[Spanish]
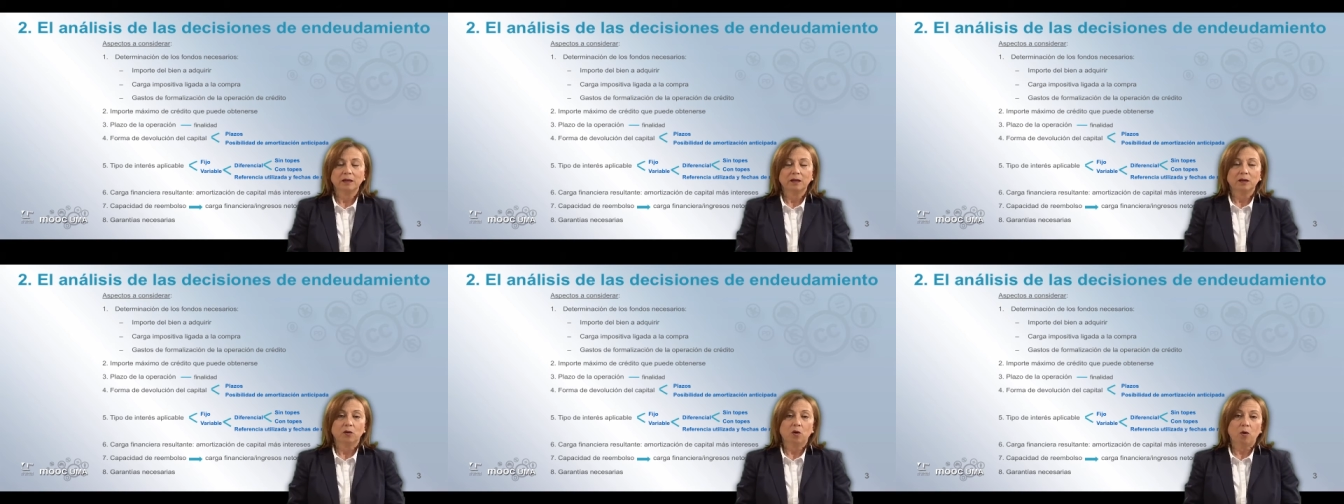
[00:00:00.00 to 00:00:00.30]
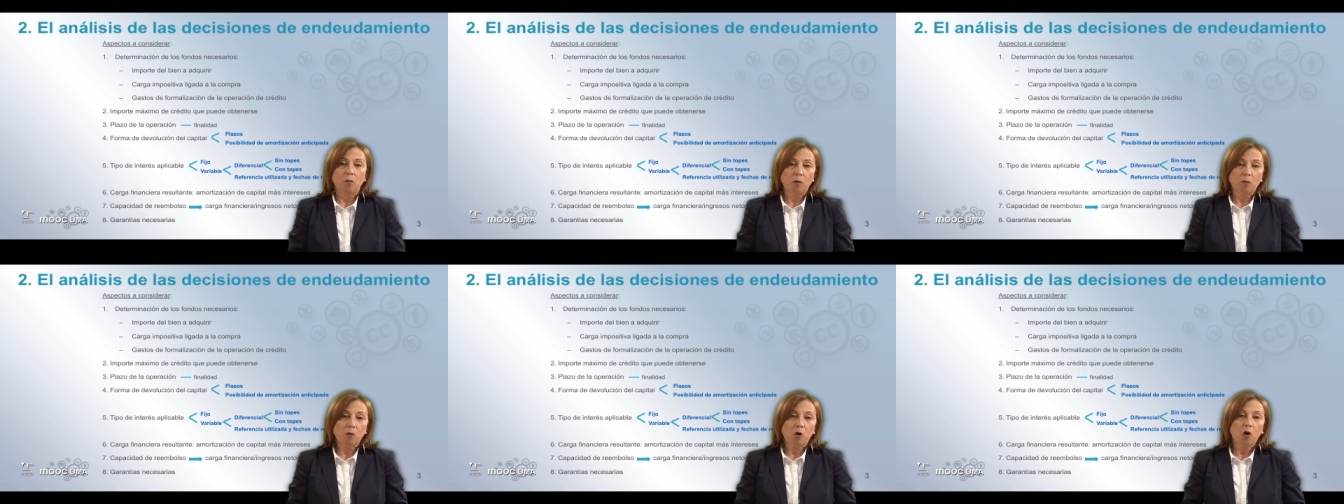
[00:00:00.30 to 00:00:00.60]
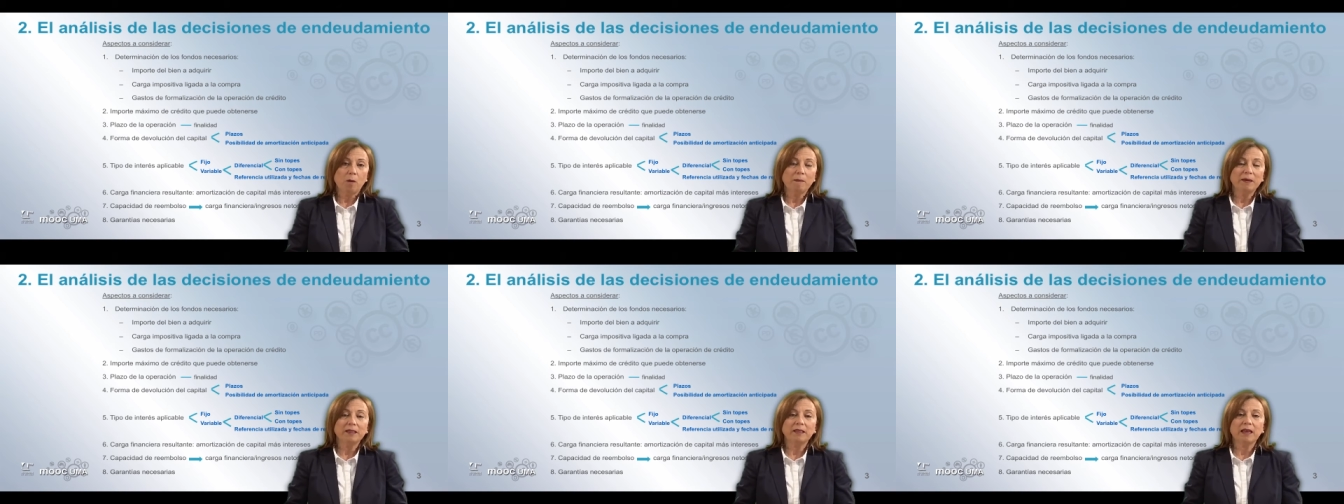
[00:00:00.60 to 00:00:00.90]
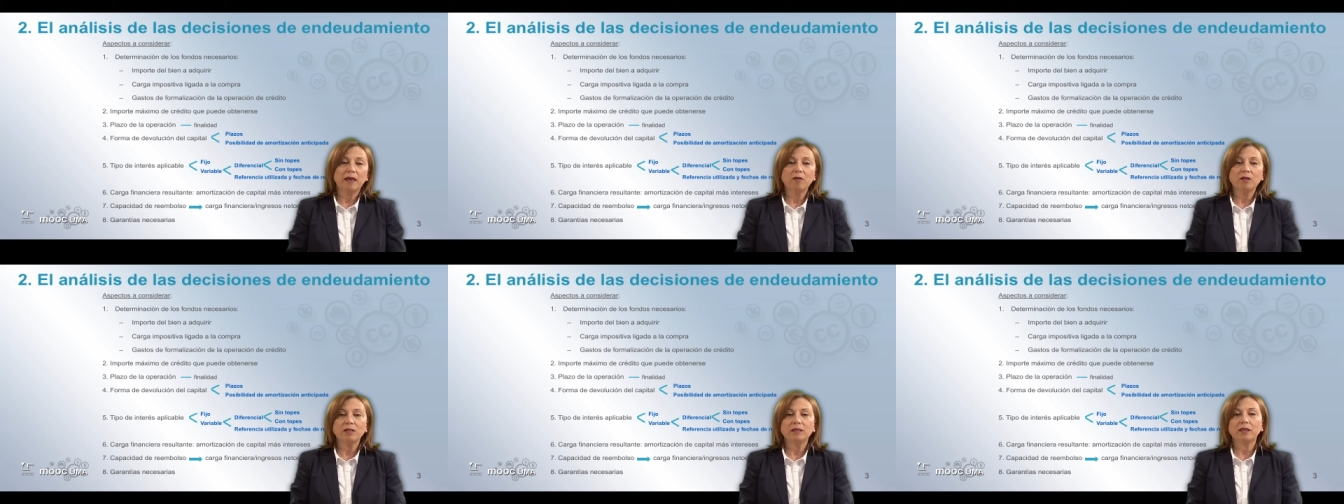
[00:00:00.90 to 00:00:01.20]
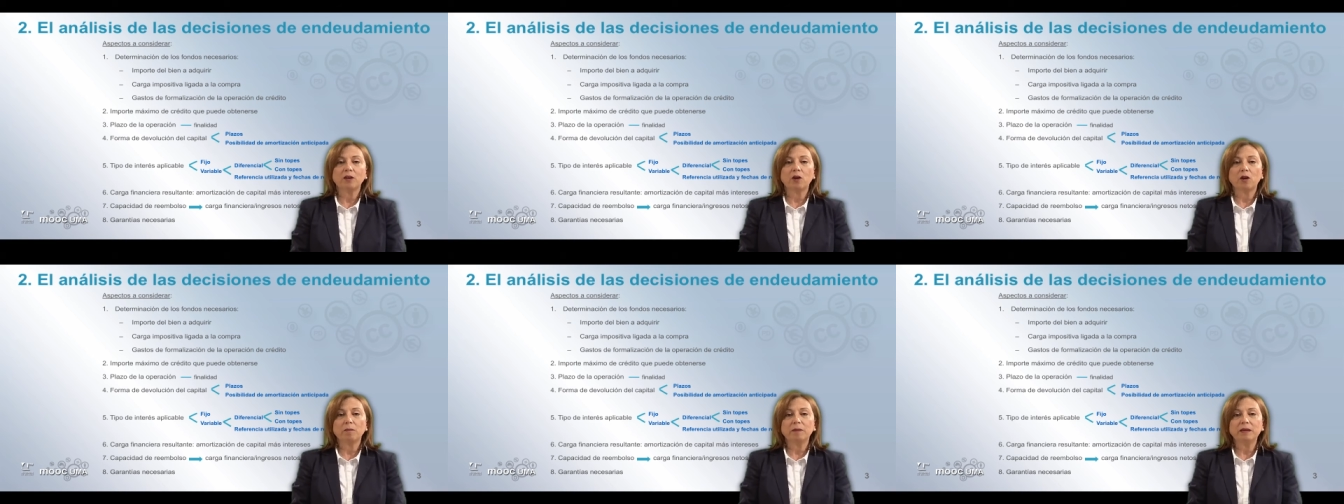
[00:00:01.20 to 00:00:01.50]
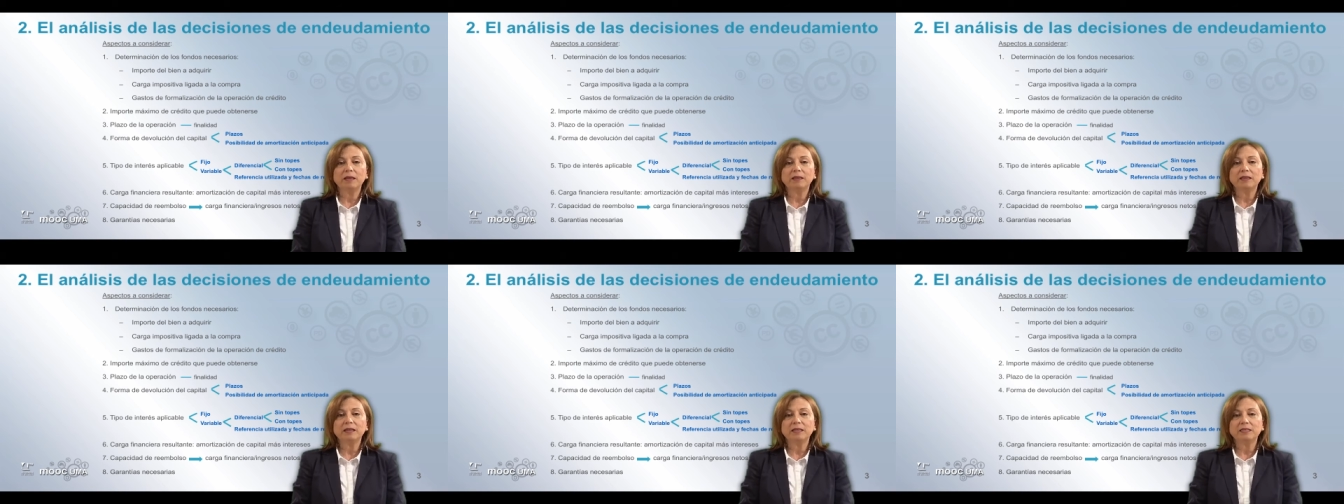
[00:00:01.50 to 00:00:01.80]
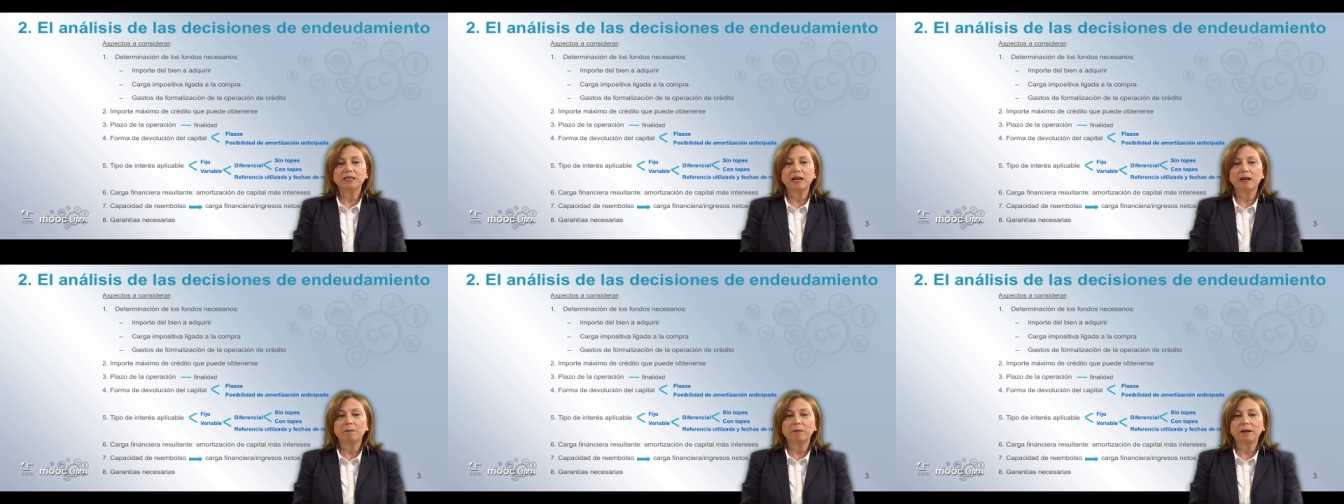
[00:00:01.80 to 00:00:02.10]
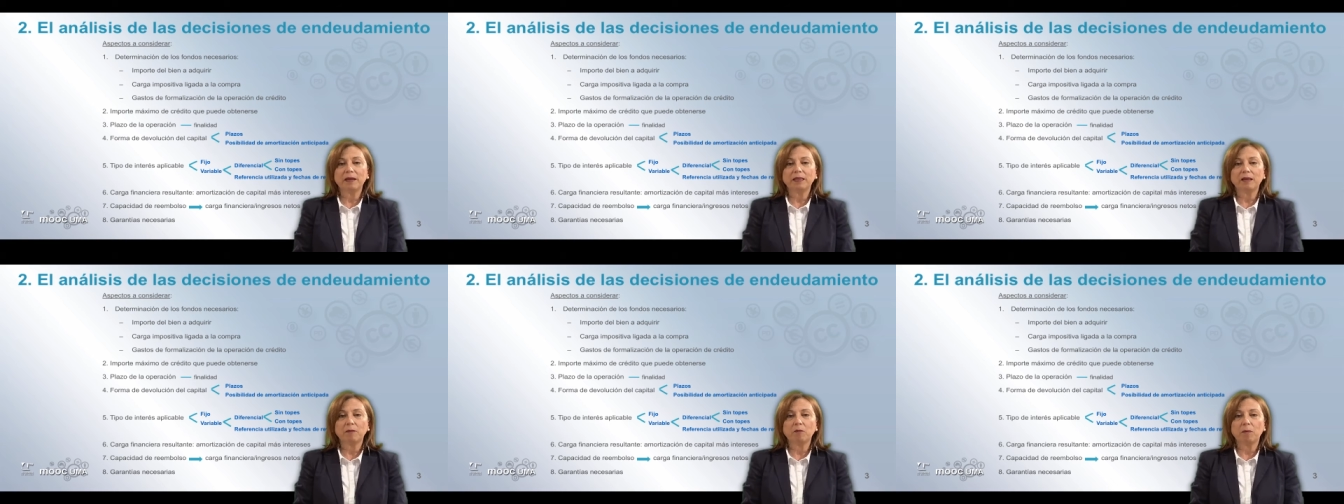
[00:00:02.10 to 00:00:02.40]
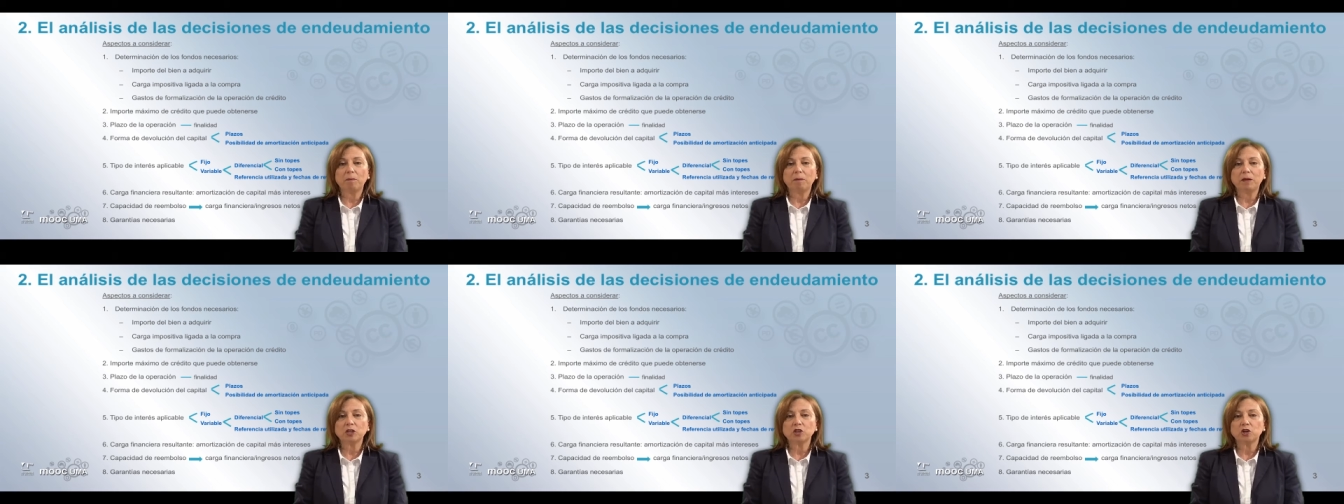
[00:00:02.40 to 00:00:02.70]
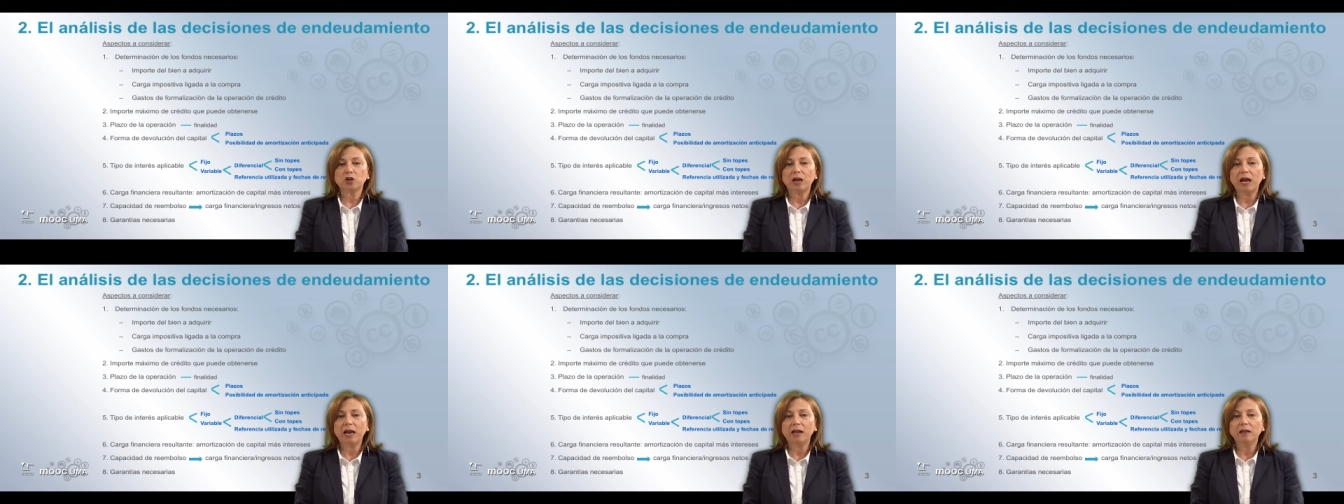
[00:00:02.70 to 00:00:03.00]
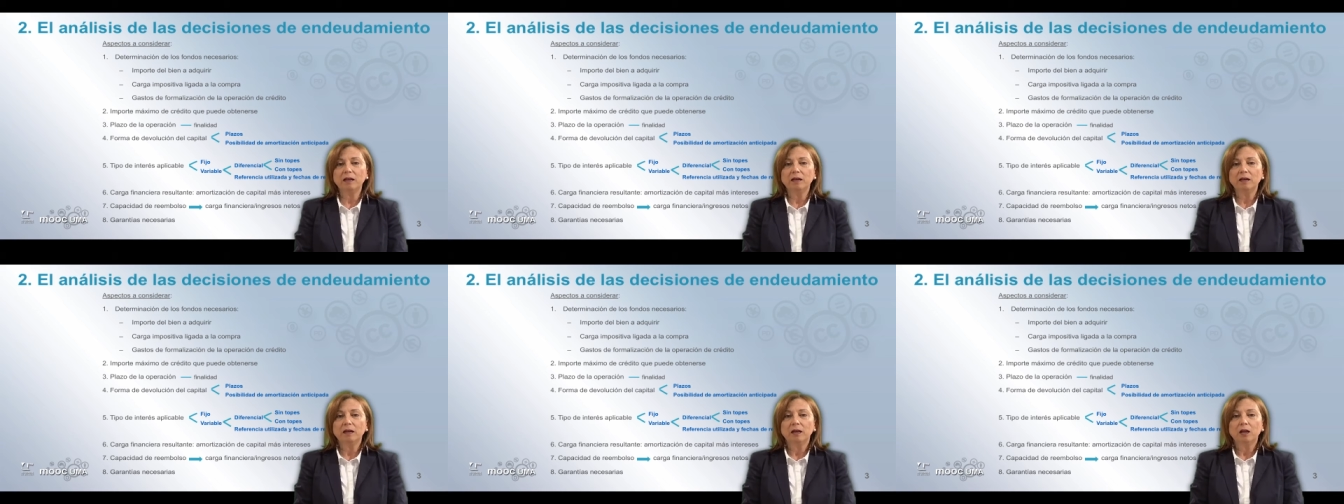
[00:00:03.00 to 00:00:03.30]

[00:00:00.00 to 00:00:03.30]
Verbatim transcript: Como hemos comentado anteriormente, si el préstamo es personal,